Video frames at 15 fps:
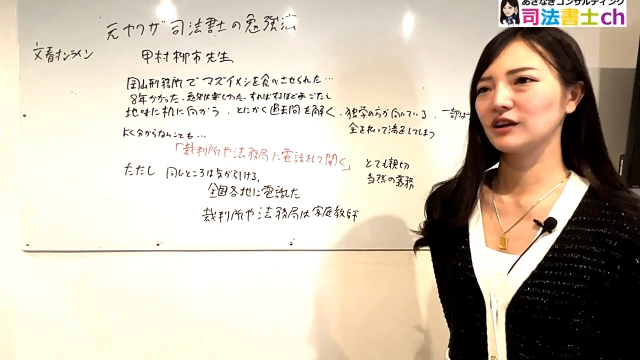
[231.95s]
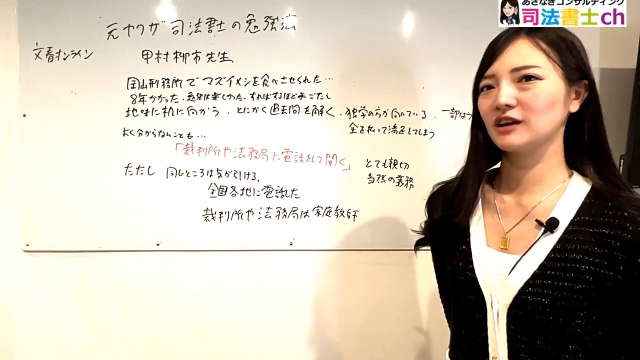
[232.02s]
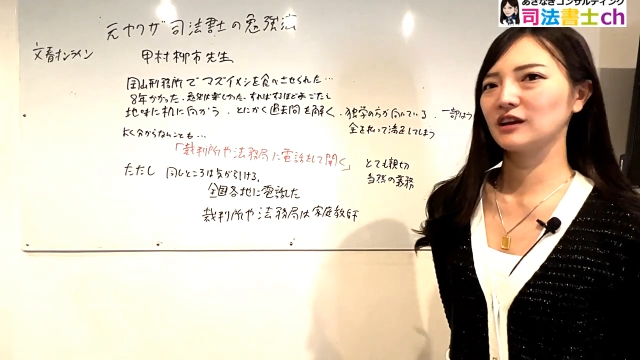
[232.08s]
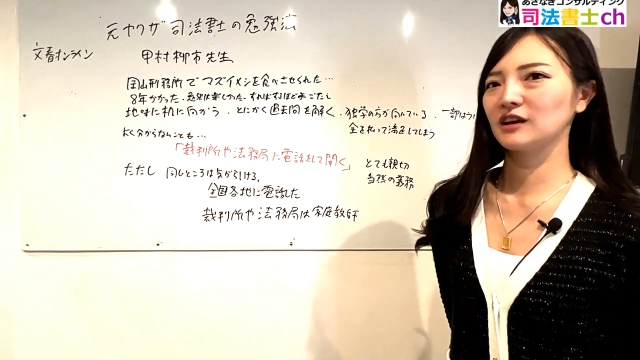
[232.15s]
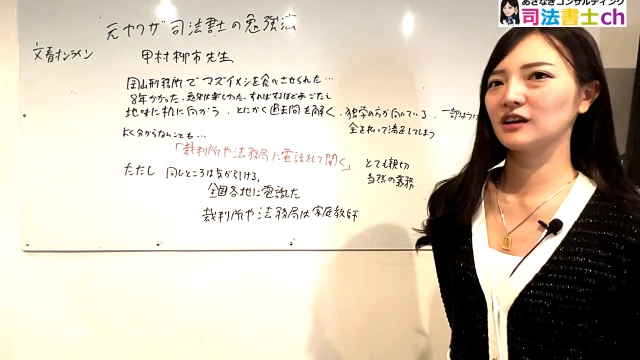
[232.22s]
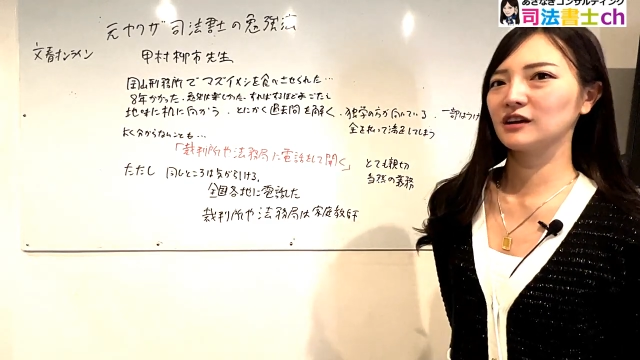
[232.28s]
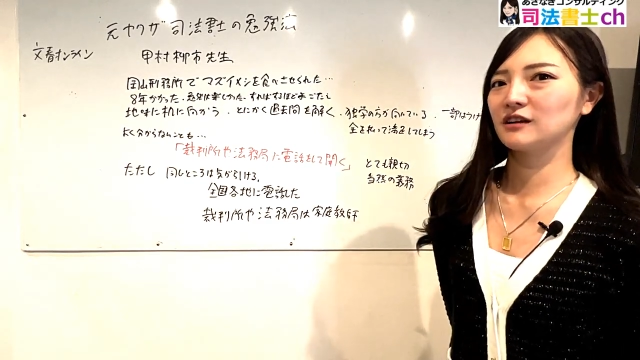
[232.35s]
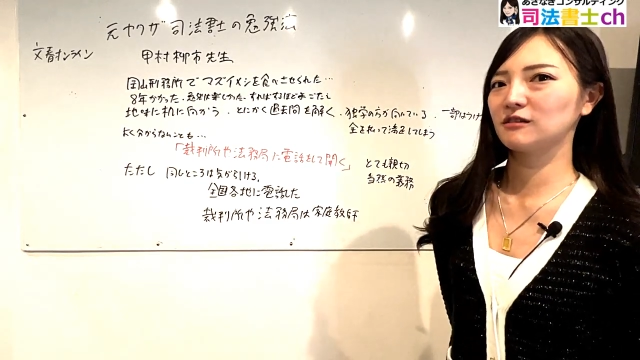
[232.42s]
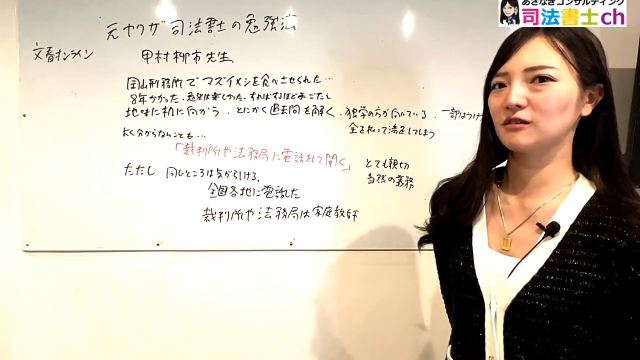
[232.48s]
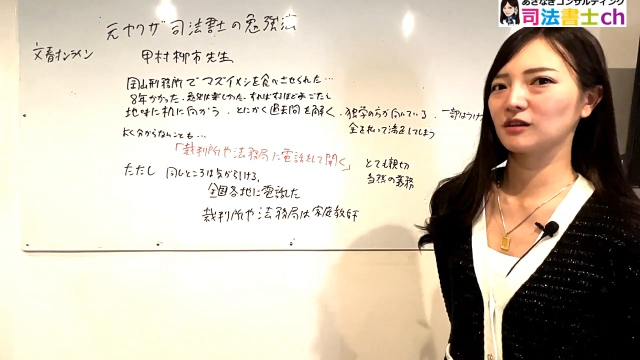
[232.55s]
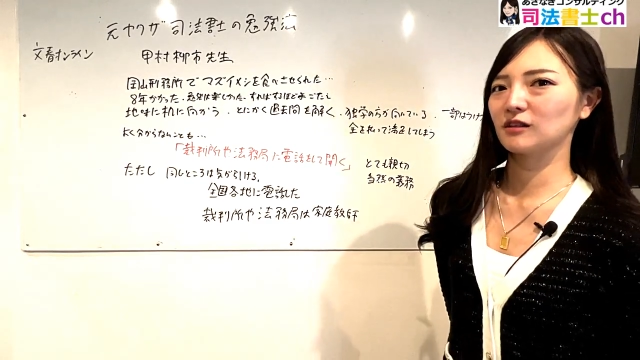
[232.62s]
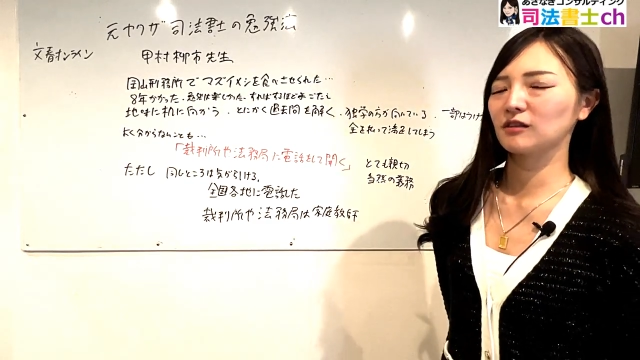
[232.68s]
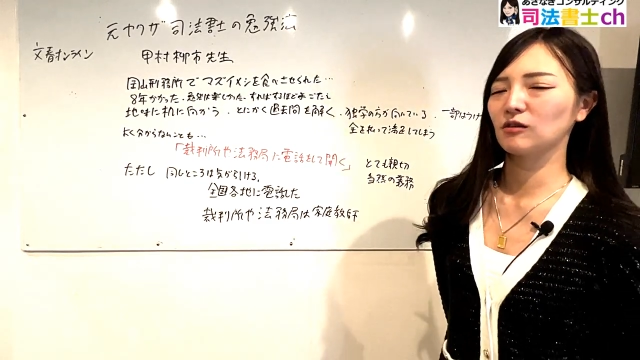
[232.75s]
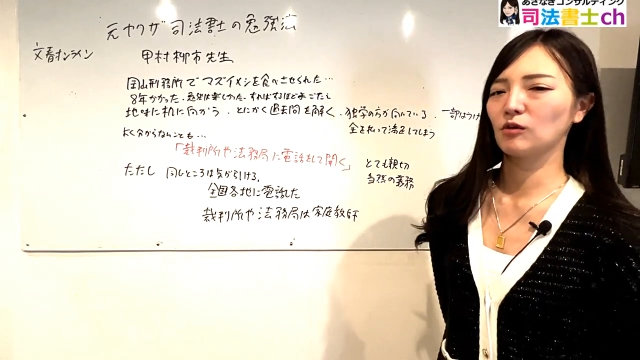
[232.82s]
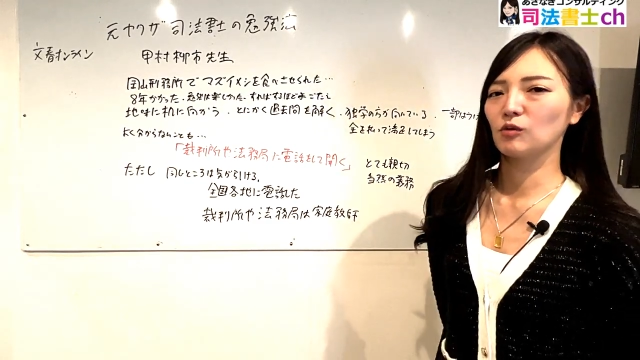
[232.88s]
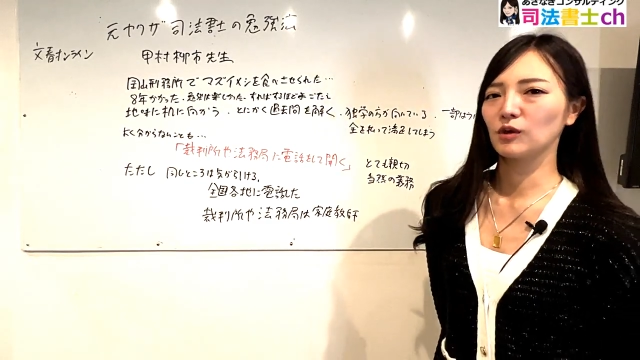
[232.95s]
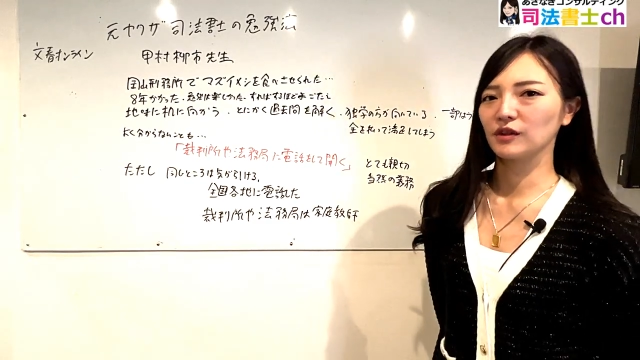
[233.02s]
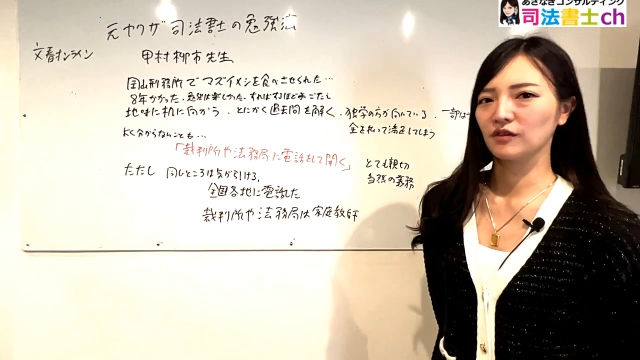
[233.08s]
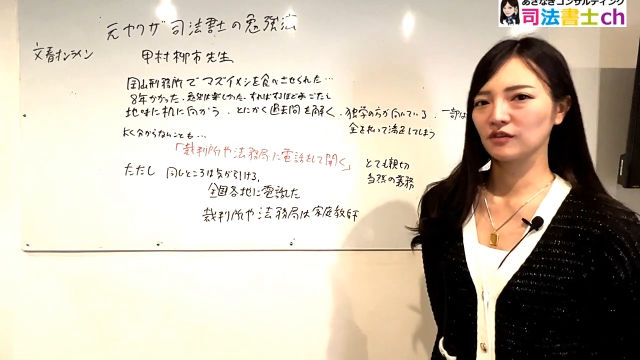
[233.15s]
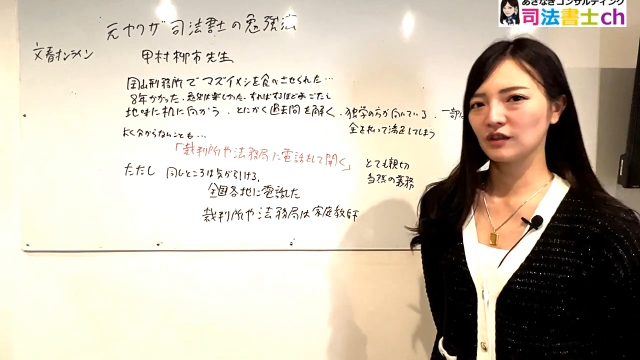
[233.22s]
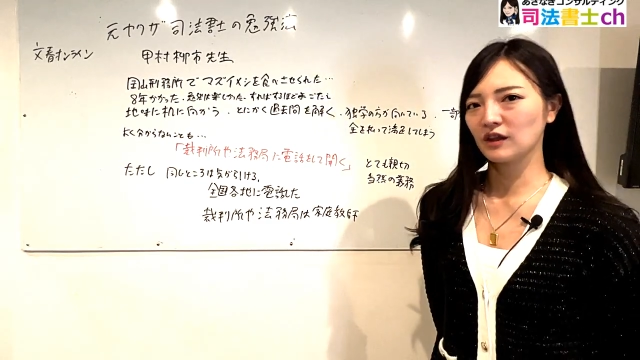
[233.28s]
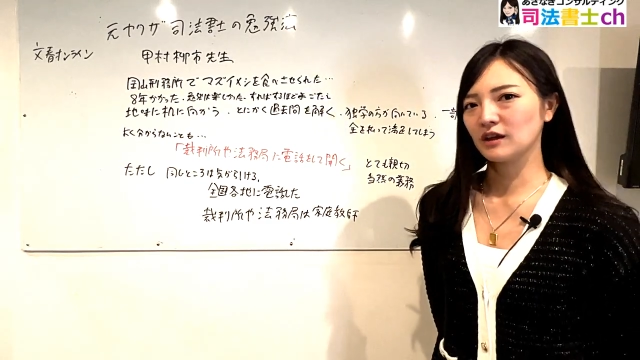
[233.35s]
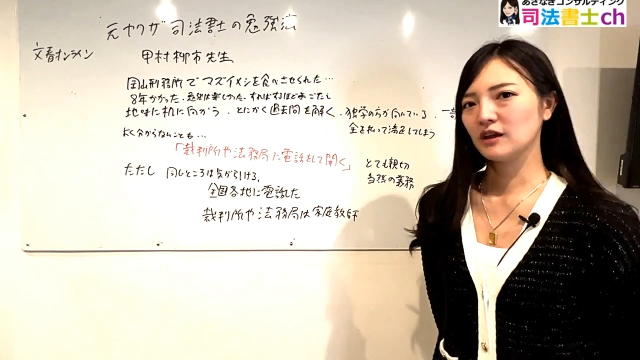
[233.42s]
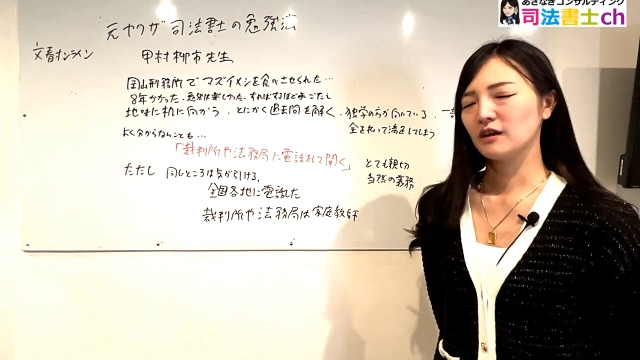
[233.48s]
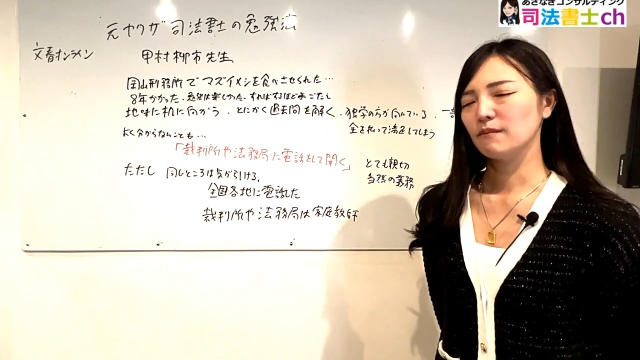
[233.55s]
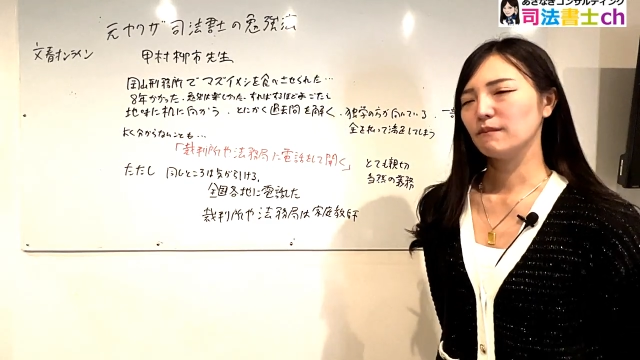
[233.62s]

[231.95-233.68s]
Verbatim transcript: け描けるかっていうのはですね、